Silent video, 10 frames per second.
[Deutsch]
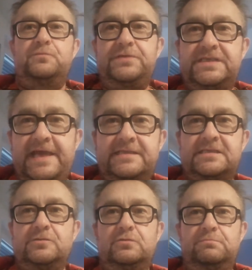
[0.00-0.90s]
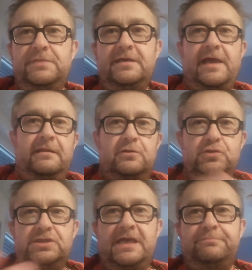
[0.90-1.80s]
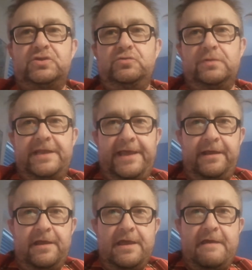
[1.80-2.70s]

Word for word: besetzen und mir ein Konzept zu überlegen,